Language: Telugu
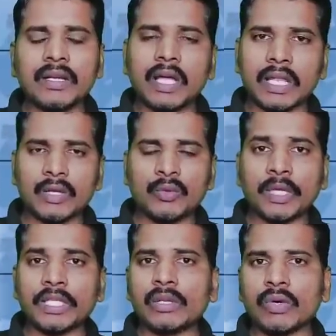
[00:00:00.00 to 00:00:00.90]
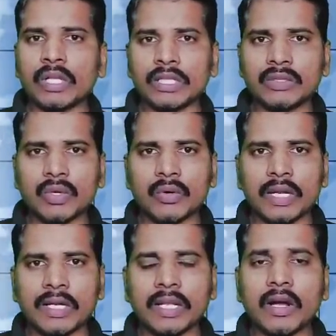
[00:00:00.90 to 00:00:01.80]
అలాగే ఉపాధ్యాయుల కొరత
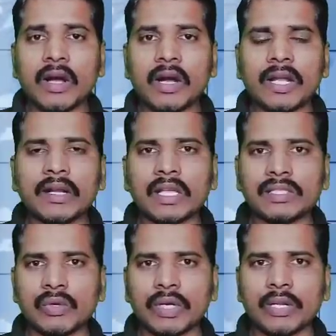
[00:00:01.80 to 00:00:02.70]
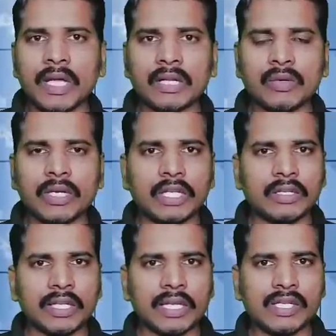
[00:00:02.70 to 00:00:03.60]
ఎదుర్కోవాలంటే ఆన్లైన్ క్లాసులు ఒకటే మార్గం అని
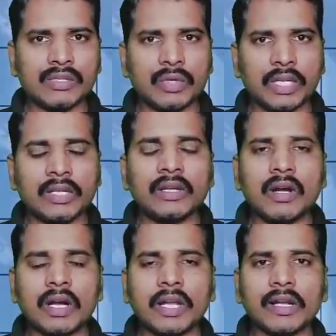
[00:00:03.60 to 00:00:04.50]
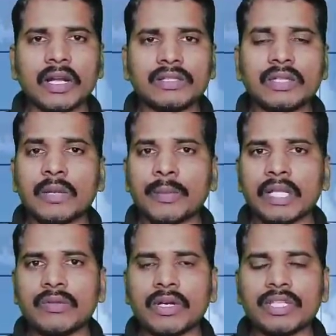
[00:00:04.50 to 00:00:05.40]
వీళ్ళు నిర్ణయించుకొని ఆన్లైన్ క్లాసులు రేపు
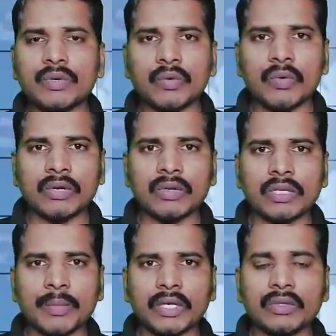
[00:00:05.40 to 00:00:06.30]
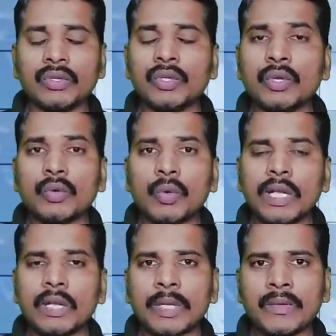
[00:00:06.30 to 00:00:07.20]
ఆదివారం నుంచి ఒక వారం రోజుల పాటు
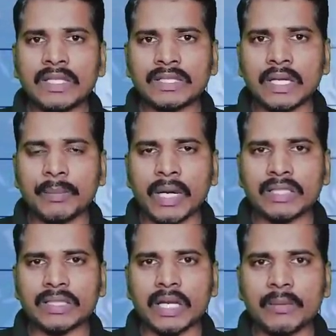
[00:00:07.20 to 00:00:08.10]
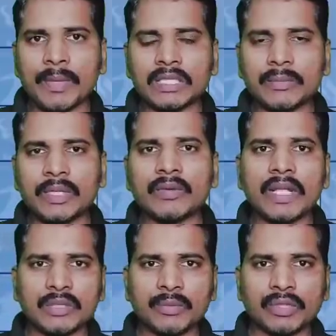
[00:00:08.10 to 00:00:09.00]
కొన్ని ప్రైవేట్ పాఠశాలలో మాత్రమే
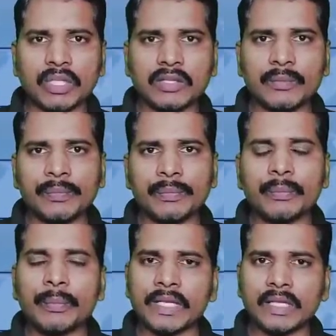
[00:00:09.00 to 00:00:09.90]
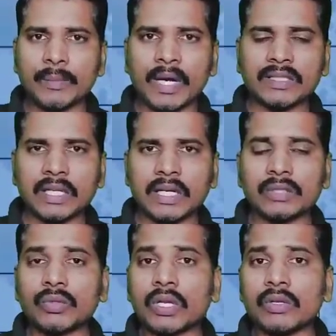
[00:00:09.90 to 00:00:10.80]
నిర్వహించబోతున్నారు మిగతా పాఠశాలలు
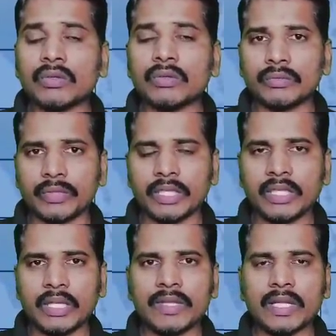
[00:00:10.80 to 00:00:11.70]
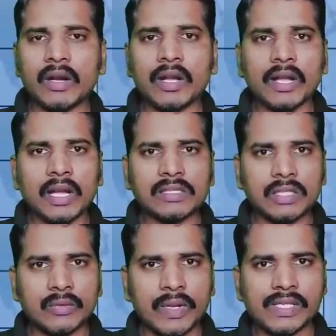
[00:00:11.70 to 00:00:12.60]
కూడా త్వరలో ఇదే విధంగా ఆన్లైన్
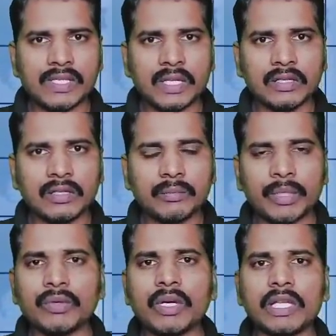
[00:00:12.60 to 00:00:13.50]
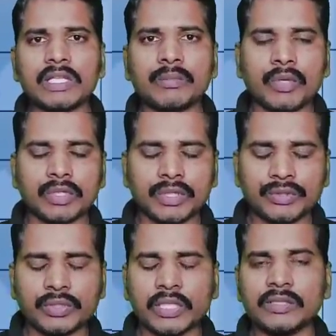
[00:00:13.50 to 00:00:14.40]
క్లాసులు నిర్వహించినా మనం ఆచరిపోవాల్సిన
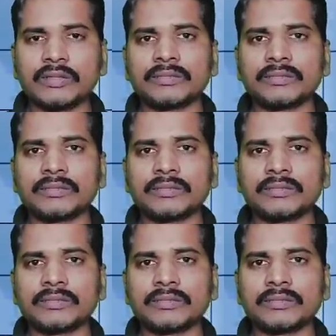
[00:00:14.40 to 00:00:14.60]
అవసరం లేదు